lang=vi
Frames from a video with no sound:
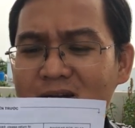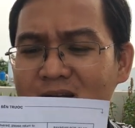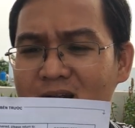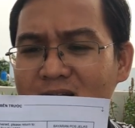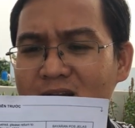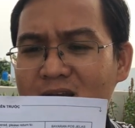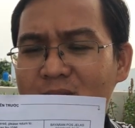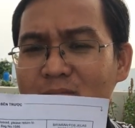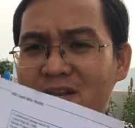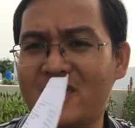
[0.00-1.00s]
rất cần cái
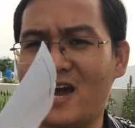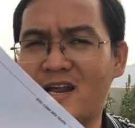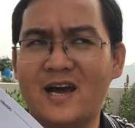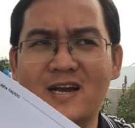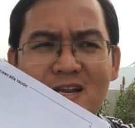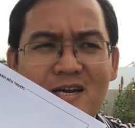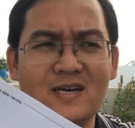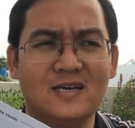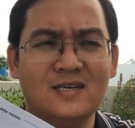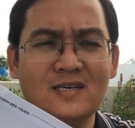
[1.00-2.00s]
này mình chờ đợi
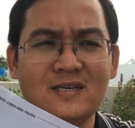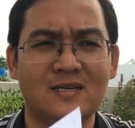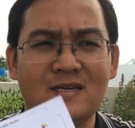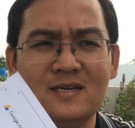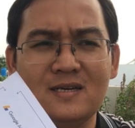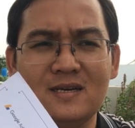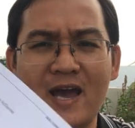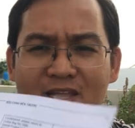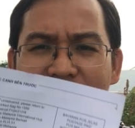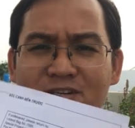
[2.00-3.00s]
là à,
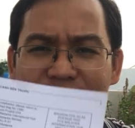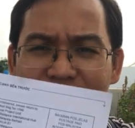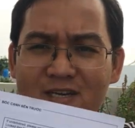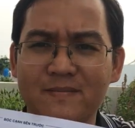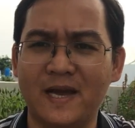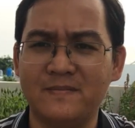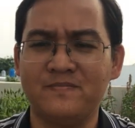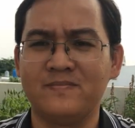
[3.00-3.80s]
hai tháng rưỡi nha các bạn